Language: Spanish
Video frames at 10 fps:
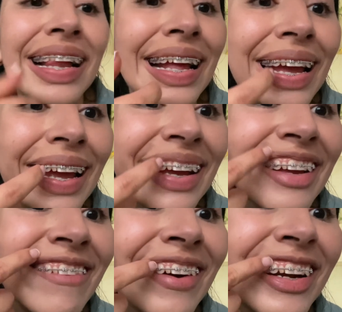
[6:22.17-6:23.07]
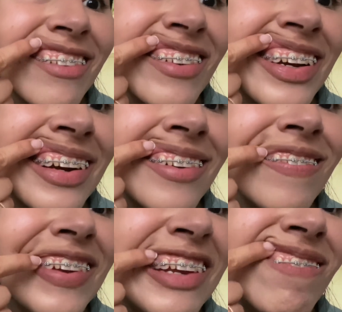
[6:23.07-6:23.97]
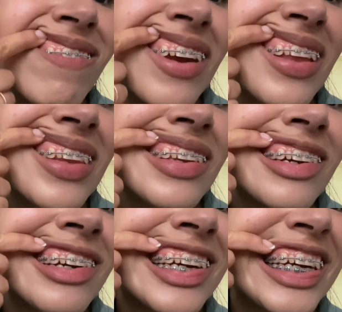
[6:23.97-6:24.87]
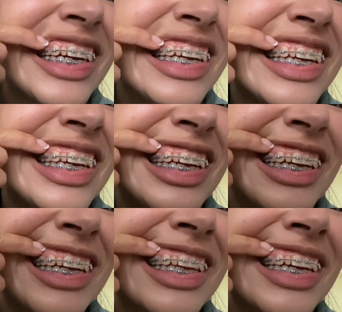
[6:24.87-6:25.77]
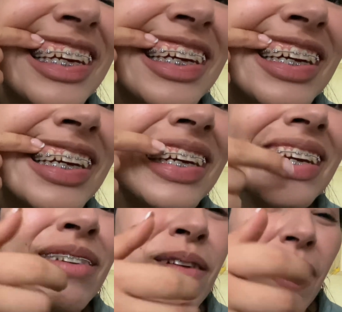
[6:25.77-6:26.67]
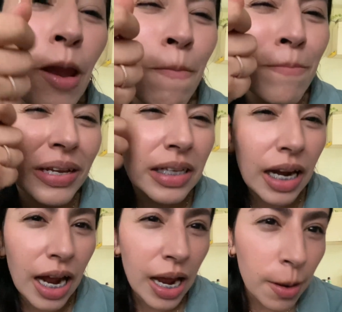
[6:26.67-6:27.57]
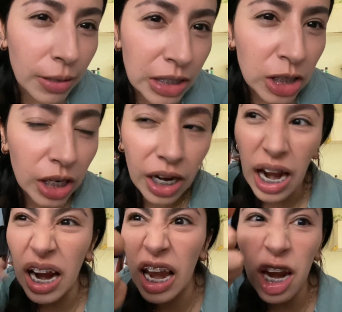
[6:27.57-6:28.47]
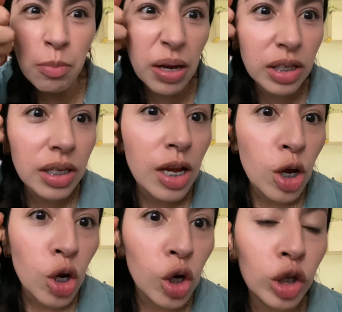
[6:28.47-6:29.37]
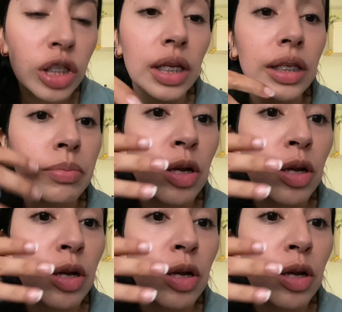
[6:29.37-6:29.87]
Eh, y me van a poner los mini inflantes, yo creo que aquí, no sé. Y me van a empezar a estirar, a jalar más los dientes.